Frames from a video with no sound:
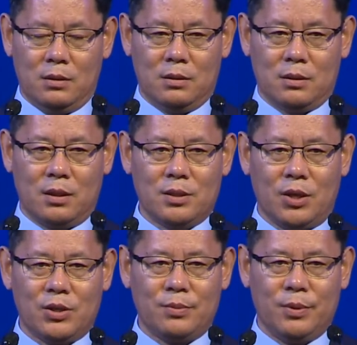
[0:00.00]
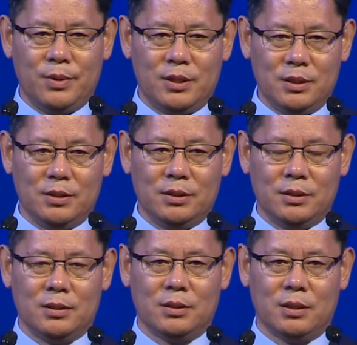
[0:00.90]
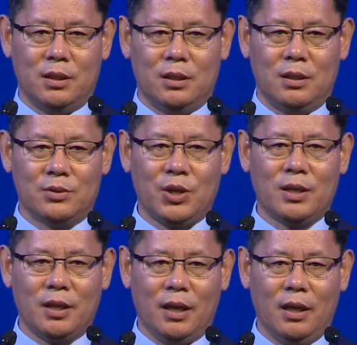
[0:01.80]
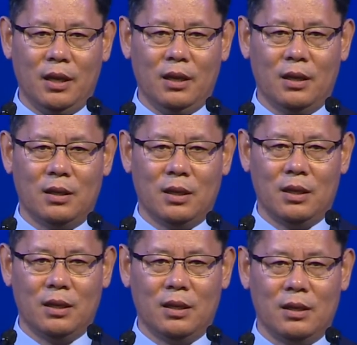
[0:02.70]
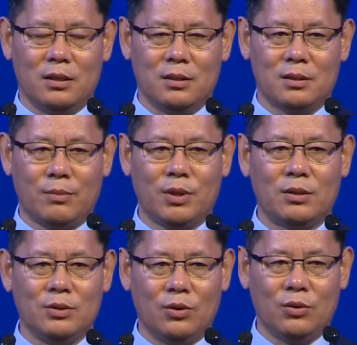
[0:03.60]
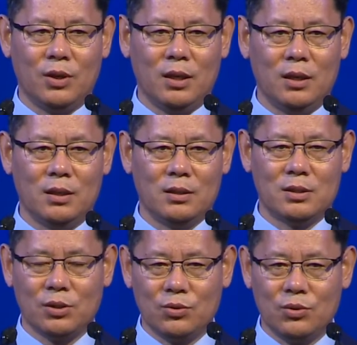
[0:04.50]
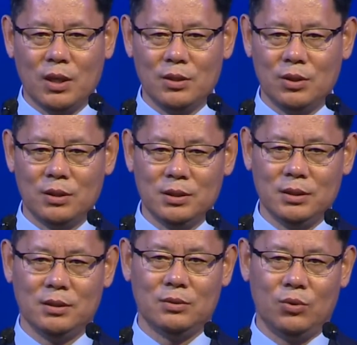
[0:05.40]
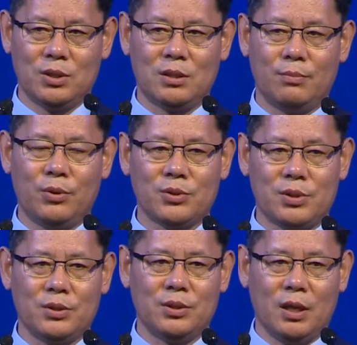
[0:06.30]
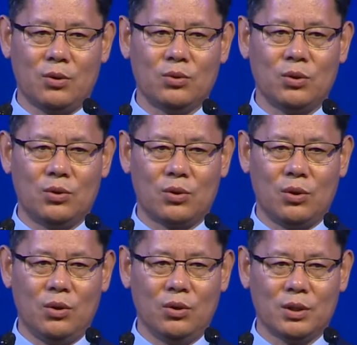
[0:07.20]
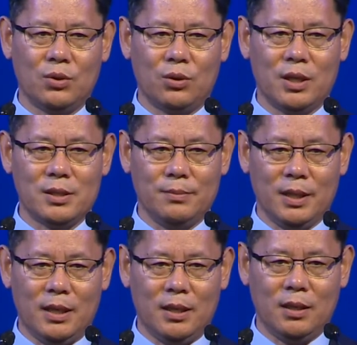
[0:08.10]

그런 차원에서 보면은 어 최근에 에, 예, 샘넌 의원과 리차드 루가 의원은 워싱턴 포스트에 공동으로 기고를 했습니다.